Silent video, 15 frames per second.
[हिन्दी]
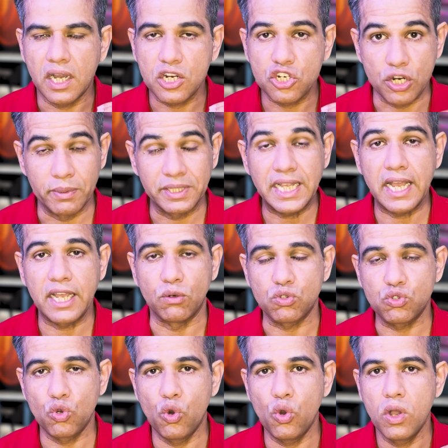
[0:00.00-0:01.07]
क्षमता है
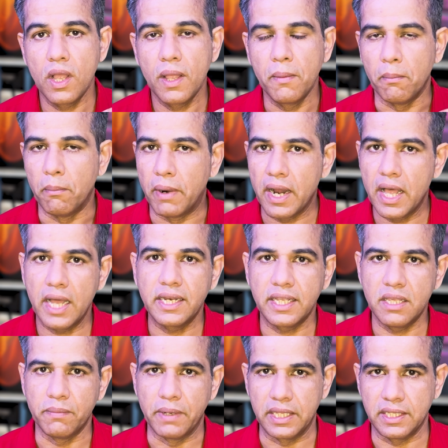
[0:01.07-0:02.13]
उसको बढ़ा
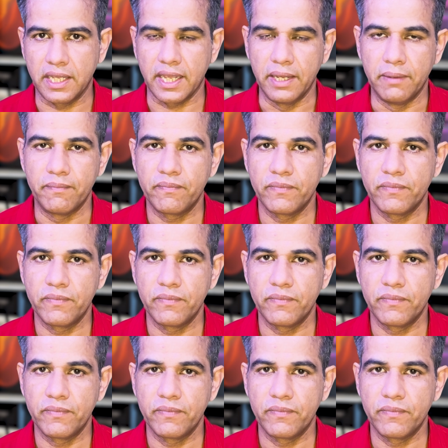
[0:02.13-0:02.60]
नहीं पाते हैं